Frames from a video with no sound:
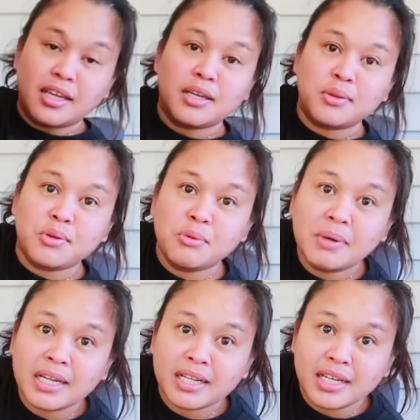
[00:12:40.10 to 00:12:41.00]
Ito yung
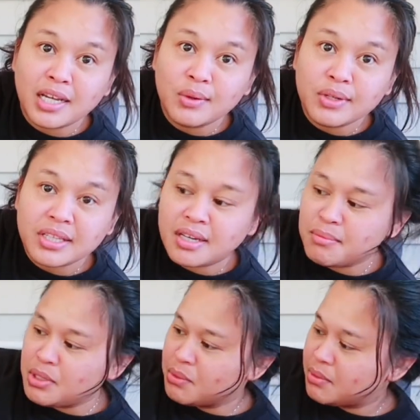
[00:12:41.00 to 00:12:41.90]
mga regalo ni
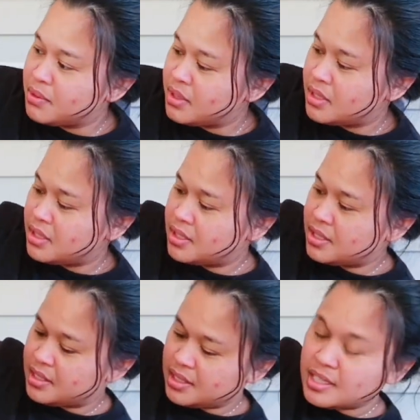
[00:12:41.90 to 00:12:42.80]
Tami noon.
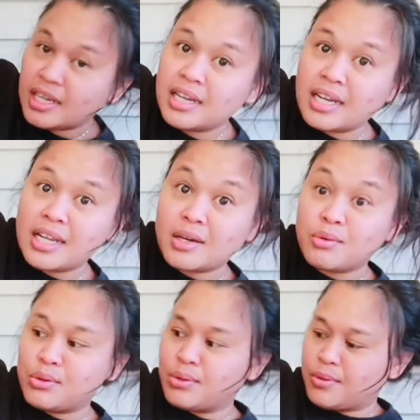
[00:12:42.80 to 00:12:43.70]
Naalala
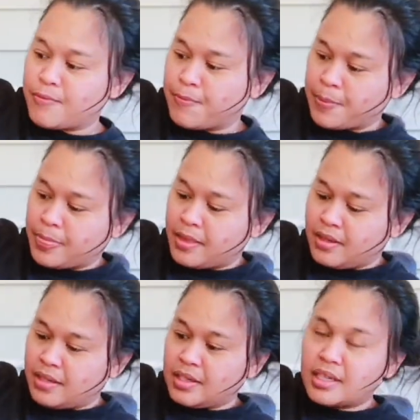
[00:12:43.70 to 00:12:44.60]
ko to.
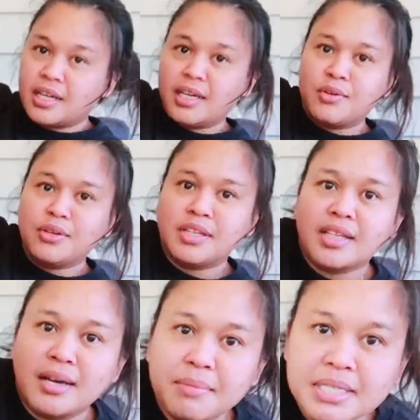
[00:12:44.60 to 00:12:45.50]
Regalo ni
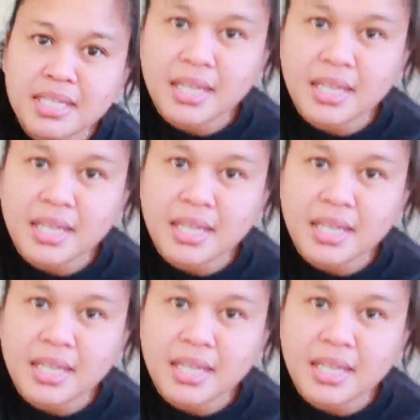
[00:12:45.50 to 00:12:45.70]
Tano sa